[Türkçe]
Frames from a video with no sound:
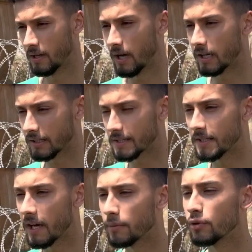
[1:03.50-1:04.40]
Haklısın
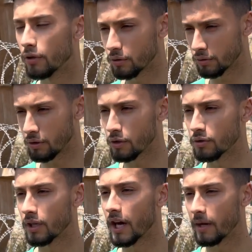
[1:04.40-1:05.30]
abi doğru
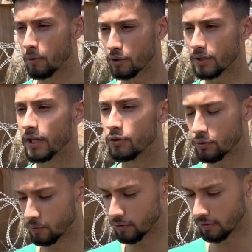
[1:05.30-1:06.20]
söylüyorsun. Kara borsaya düşmüş.